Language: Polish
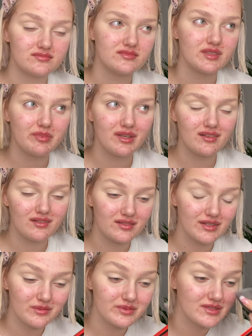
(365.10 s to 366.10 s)
nie pierdol,
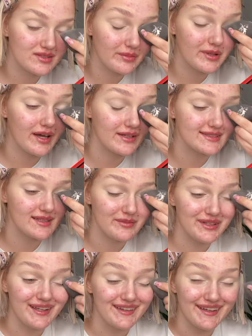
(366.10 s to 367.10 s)
nie rób sobie jaj ze
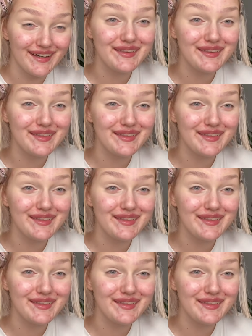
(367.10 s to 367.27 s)
mnie, nie?